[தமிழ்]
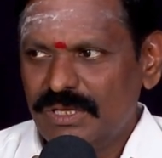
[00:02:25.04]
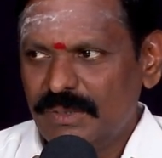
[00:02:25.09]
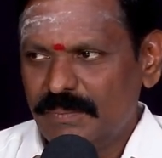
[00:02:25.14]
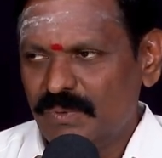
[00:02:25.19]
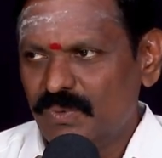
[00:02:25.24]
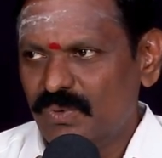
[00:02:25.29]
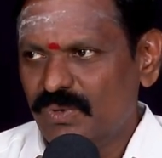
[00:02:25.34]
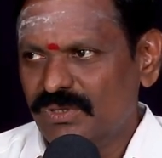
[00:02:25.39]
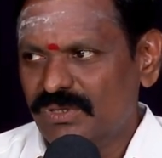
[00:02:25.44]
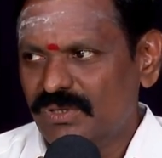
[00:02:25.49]

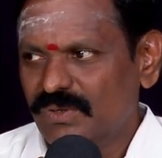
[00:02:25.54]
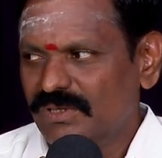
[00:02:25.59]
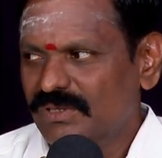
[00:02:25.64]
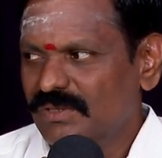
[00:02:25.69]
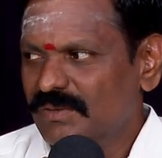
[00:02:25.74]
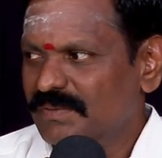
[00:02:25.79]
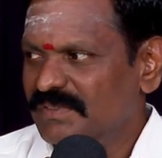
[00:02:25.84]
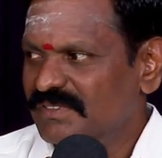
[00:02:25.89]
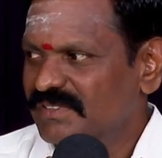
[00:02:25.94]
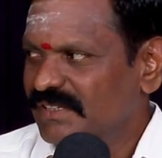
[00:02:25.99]
இப்போ ஒருத்தர்
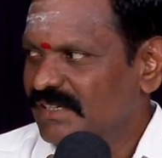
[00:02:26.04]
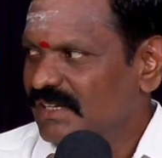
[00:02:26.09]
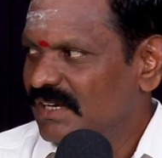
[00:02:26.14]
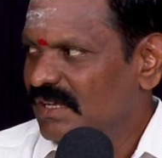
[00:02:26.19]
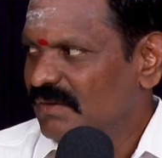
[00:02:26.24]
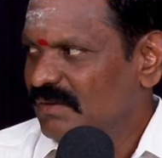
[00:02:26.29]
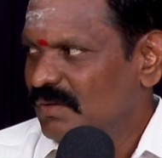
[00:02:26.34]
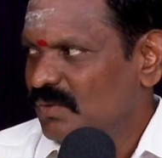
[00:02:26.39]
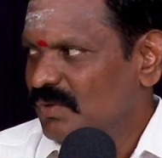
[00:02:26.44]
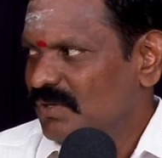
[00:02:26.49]
வந்து
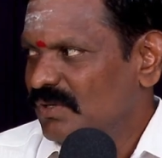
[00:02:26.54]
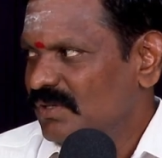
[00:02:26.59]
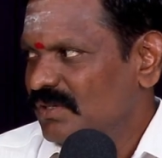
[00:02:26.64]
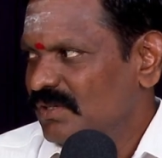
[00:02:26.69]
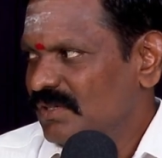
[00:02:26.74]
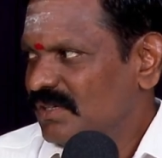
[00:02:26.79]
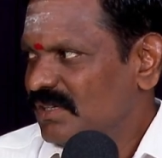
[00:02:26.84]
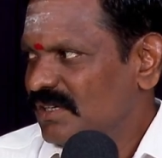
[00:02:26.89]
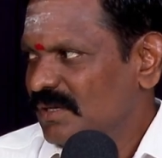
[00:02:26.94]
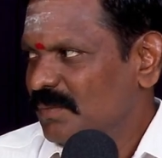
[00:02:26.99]
ஃபிசிக்கலாகவே ஒரு
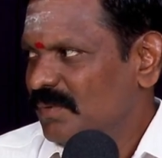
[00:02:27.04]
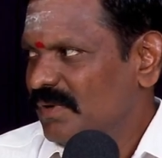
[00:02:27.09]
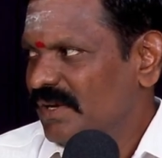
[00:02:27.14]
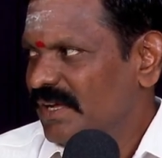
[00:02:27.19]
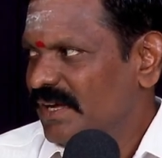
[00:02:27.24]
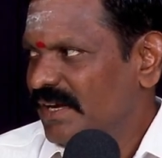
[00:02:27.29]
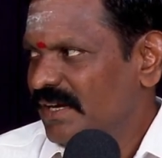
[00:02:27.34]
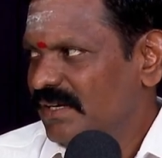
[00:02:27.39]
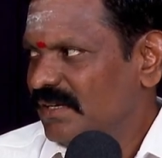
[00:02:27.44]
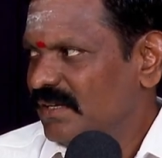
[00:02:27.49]

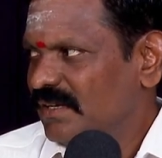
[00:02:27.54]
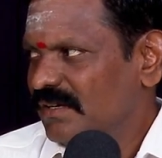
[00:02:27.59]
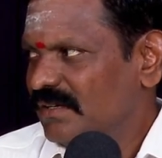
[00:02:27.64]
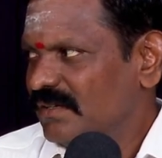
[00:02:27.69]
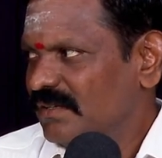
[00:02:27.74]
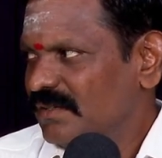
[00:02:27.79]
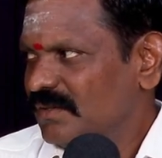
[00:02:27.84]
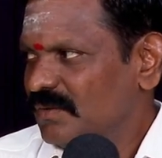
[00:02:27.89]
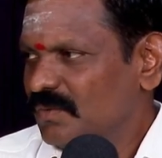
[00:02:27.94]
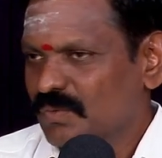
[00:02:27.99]
ட்ரபுளே
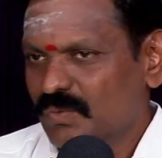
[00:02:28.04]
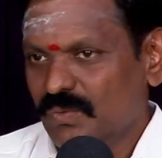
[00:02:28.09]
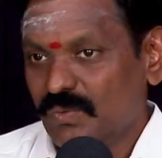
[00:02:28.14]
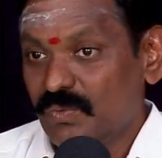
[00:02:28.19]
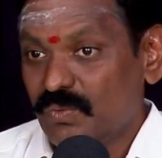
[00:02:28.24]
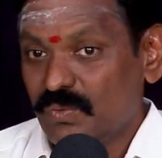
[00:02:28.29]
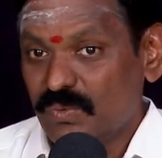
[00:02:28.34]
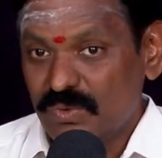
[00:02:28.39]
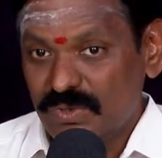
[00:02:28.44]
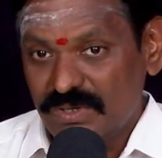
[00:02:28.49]
ஆகிட்டார்
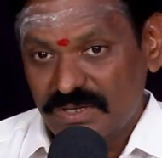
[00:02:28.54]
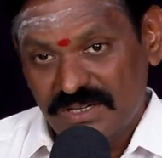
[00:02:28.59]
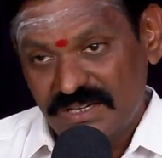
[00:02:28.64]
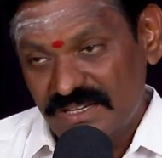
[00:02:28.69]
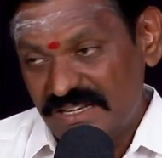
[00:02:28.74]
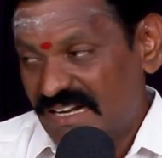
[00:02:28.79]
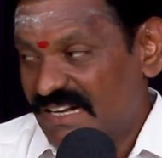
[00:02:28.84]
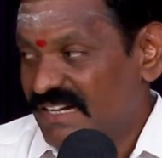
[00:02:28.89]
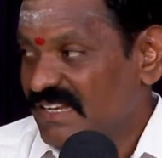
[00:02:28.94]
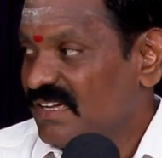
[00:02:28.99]
ஒன்று
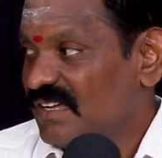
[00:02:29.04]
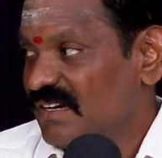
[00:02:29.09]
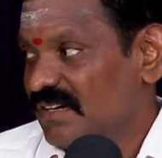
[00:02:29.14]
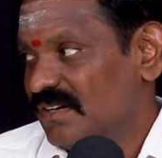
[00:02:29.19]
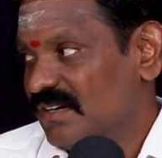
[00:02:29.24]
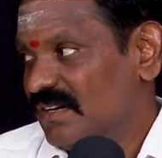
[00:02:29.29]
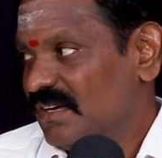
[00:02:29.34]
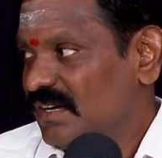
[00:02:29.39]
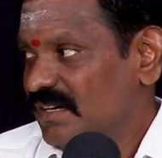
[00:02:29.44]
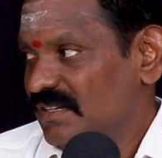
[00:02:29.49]
லேடியாக
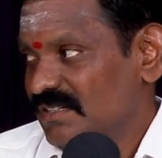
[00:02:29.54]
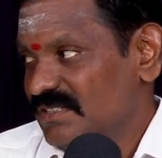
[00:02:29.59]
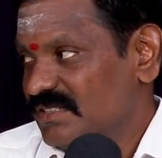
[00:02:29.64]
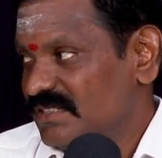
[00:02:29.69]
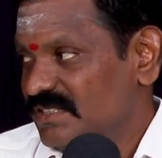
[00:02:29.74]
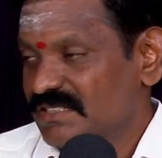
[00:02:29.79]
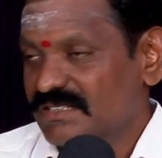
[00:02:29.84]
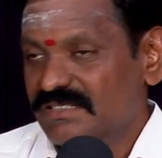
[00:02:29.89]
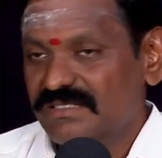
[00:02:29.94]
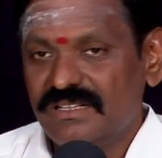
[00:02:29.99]
இருக்கலாம் அல்லது
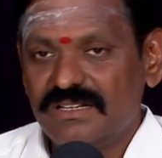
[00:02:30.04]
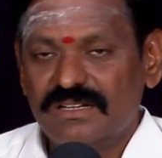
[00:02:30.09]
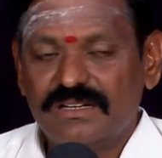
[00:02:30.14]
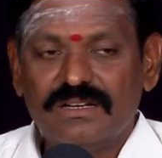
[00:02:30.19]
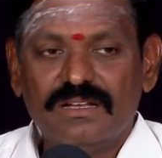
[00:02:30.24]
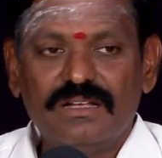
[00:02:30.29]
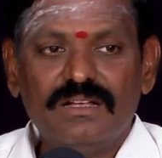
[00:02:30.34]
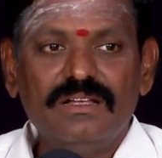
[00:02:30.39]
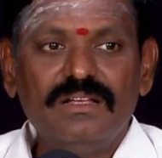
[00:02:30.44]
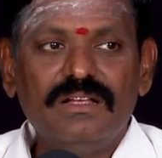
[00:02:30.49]
ஜென்ஸாக
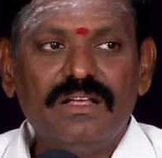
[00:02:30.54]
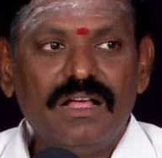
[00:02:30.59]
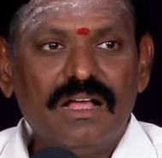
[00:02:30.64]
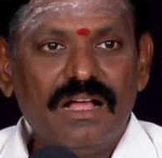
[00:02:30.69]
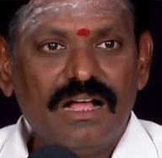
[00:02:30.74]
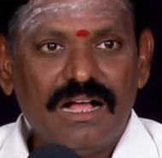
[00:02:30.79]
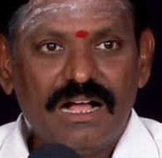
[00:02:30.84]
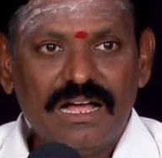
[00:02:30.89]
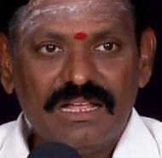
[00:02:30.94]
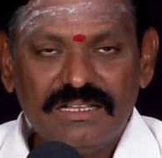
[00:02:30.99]
இருக்கலாம்
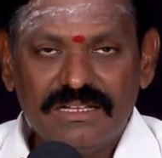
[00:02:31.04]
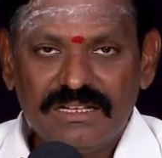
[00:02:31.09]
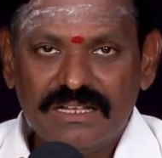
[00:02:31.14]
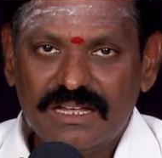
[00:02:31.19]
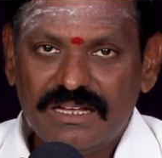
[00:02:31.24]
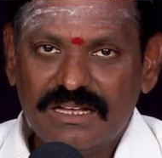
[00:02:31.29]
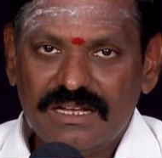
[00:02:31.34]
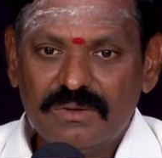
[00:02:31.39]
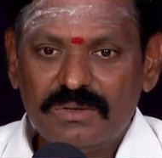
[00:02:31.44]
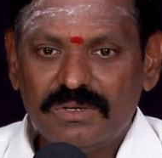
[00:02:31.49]

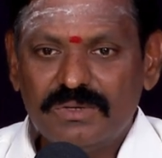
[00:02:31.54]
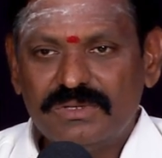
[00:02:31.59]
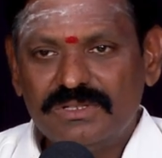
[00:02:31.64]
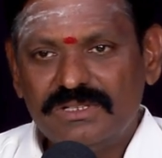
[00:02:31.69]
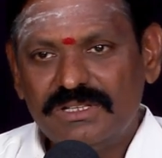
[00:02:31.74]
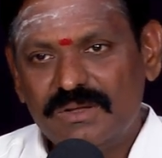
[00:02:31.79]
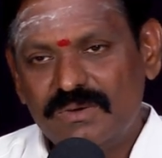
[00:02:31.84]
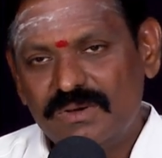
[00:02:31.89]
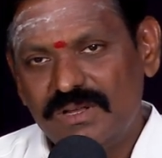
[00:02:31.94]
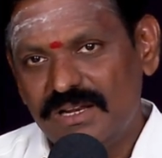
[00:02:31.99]
அதுக்காக அவங்க
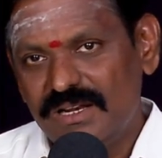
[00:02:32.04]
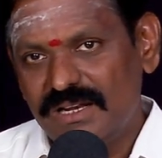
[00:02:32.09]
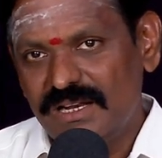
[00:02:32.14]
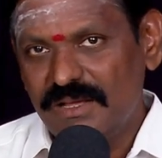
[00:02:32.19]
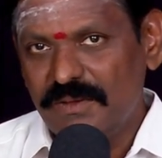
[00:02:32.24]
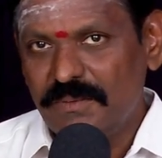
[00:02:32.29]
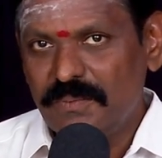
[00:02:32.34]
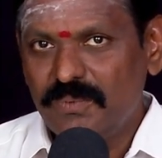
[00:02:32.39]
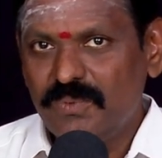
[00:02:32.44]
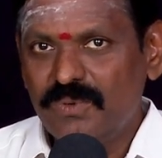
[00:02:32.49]
வந்து அவங்கள
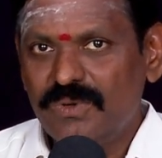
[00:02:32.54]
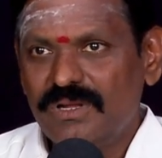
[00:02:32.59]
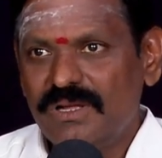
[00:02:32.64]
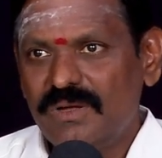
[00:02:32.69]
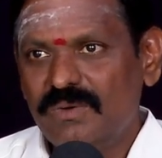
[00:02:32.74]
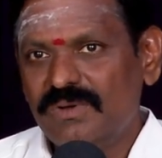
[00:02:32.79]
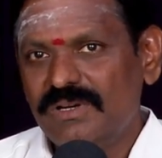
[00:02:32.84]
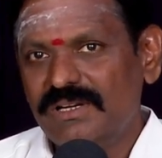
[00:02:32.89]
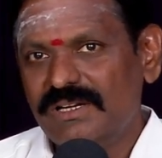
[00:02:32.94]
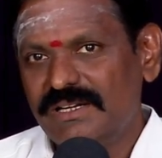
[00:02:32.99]
லைஃப் பூரா
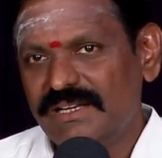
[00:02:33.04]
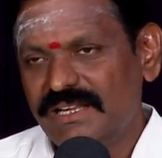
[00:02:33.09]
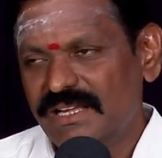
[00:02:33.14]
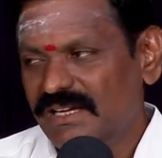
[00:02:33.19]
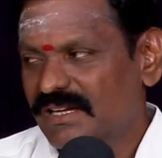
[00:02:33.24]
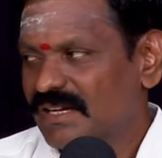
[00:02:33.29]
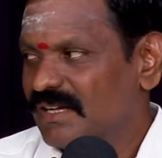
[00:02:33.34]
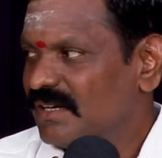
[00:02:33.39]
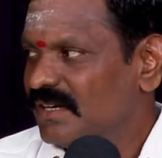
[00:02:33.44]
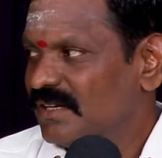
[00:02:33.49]
அவங்களுக்கு
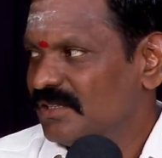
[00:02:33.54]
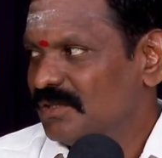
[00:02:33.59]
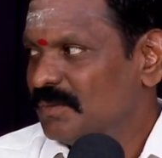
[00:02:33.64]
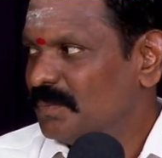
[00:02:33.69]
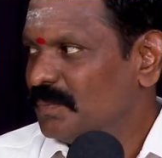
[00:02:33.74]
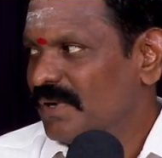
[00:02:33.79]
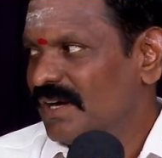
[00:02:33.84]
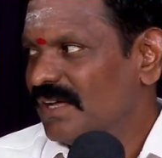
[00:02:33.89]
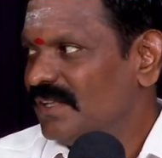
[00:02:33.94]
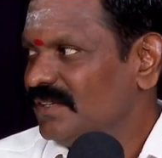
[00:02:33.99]
டேக் கேர் எடுத்து
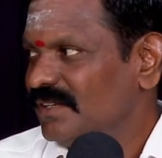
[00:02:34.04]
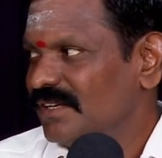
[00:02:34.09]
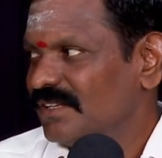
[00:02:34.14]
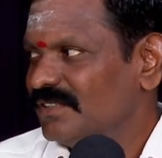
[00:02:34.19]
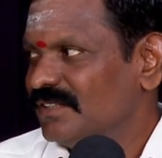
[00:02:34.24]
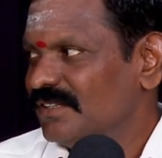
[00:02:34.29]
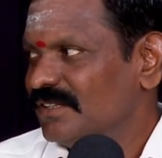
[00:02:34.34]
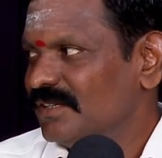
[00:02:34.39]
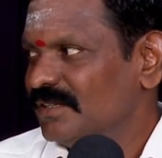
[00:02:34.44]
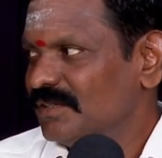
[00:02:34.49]

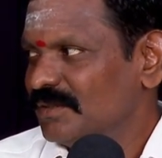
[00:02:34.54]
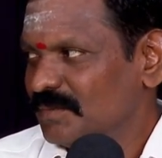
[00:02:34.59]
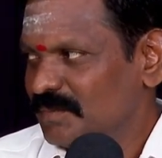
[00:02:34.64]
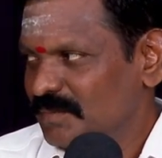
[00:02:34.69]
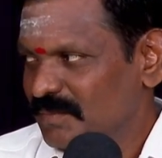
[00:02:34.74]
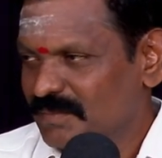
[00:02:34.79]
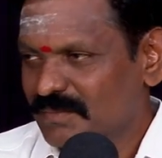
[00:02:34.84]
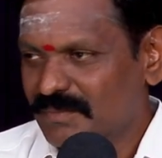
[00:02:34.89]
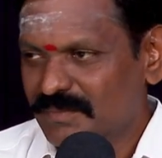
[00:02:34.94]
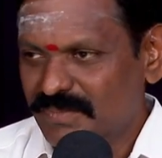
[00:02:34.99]
பாதுகாத்து
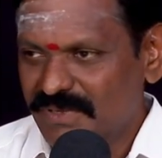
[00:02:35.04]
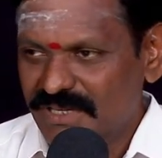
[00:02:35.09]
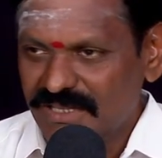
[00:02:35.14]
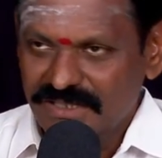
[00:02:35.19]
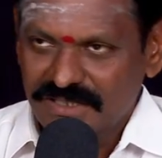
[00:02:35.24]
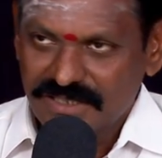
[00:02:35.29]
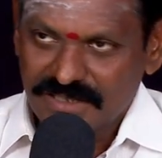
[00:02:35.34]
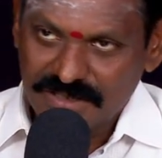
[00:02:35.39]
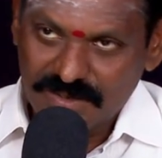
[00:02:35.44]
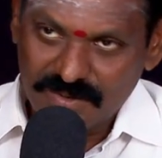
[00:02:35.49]

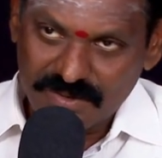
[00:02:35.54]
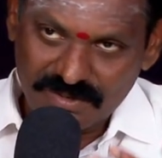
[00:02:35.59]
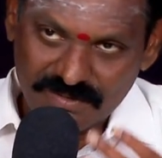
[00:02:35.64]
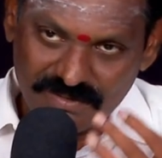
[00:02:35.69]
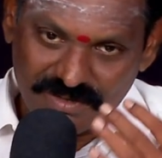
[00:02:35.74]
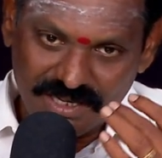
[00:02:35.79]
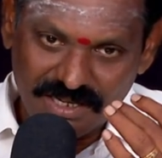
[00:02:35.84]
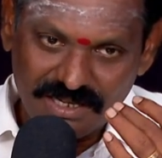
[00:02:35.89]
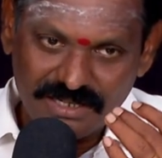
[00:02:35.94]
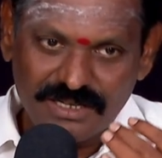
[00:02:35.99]
பாதுகாத்து அவங்க
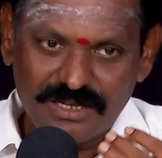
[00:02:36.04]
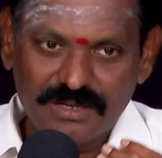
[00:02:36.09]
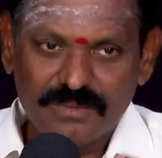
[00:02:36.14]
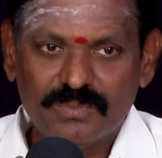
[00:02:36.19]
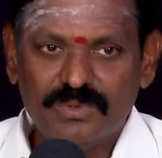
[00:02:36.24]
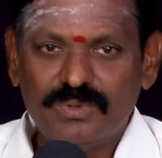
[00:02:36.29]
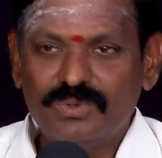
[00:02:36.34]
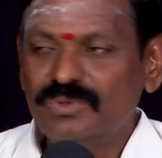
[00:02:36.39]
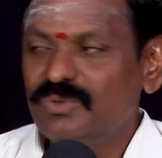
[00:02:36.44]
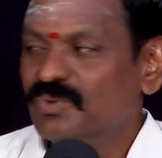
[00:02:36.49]

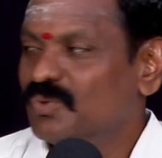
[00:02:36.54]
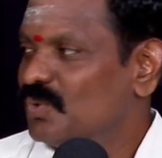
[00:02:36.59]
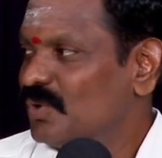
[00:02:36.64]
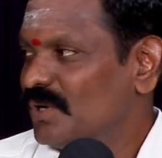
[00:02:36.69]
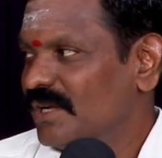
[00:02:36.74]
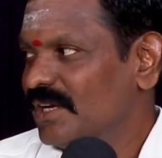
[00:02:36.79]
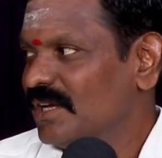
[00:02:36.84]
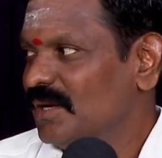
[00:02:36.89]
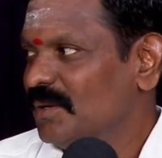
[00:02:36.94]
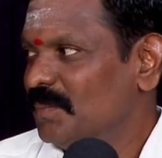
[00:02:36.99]
வாழ்நாள் முழுவதும்
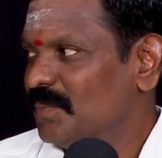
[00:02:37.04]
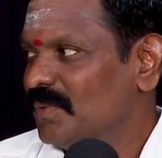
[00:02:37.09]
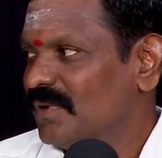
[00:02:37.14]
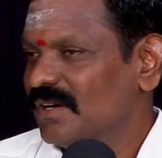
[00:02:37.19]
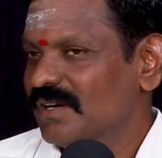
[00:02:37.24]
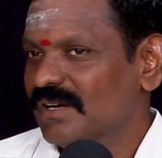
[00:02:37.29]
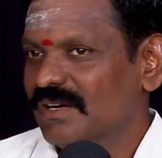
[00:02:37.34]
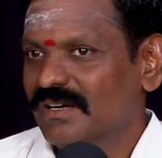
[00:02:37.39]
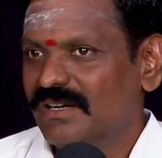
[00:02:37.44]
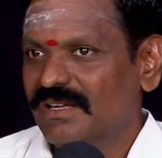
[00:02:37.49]
கூட ஹெல்ப்
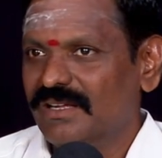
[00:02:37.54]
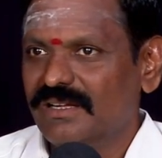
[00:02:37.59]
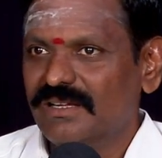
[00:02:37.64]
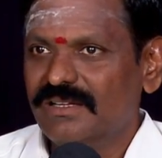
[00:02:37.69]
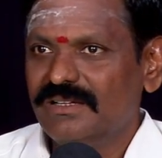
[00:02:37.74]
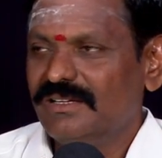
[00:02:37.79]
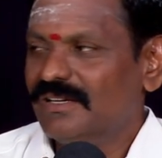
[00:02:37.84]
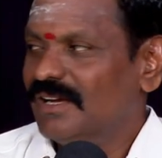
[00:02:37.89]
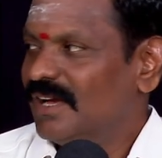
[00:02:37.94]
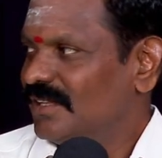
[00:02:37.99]
பண்ணுறாங்கன்னா
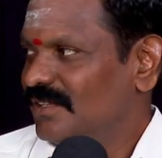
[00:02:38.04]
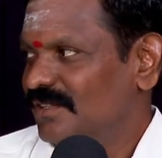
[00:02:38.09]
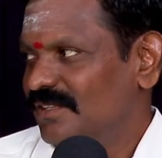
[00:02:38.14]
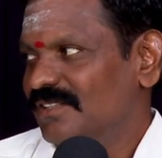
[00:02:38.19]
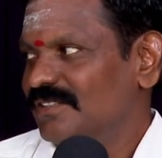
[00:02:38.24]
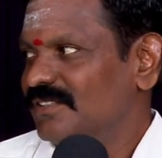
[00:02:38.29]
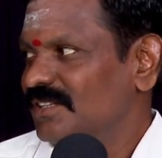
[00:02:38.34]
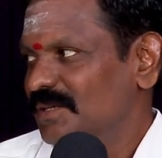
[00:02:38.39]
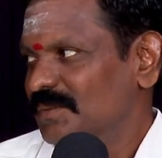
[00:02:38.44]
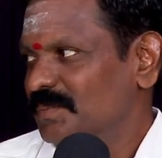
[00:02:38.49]

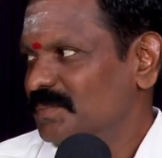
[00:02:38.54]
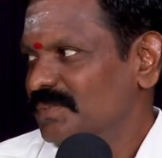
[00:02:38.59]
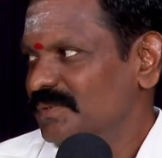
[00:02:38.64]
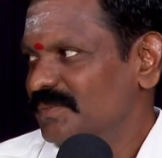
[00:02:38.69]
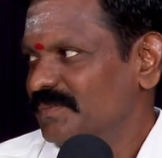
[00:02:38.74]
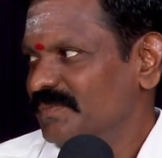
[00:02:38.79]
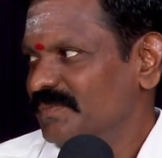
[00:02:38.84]
அதுதான் சிறப்பு